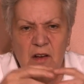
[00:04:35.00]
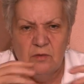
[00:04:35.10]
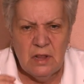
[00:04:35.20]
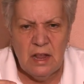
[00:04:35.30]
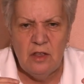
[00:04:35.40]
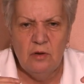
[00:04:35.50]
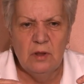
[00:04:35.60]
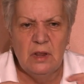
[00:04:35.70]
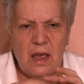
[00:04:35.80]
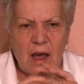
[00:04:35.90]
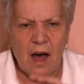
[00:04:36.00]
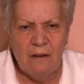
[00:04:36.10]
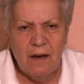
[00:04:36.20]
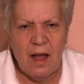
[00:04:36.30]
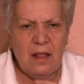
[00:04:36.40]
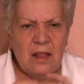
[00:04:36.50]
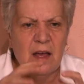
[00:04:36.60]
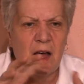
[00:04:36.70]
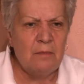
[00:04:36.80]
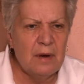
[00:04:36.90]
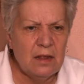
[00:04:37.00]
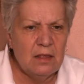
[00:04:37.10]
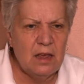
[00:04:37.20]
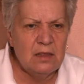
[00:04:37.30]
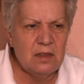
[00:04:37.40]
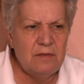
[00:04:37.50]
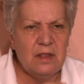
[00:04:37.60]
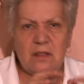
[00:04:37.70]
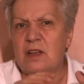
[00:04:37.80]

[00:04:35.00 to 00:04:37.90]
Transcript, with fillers: удлиненные, овально, обратно яйцевидные.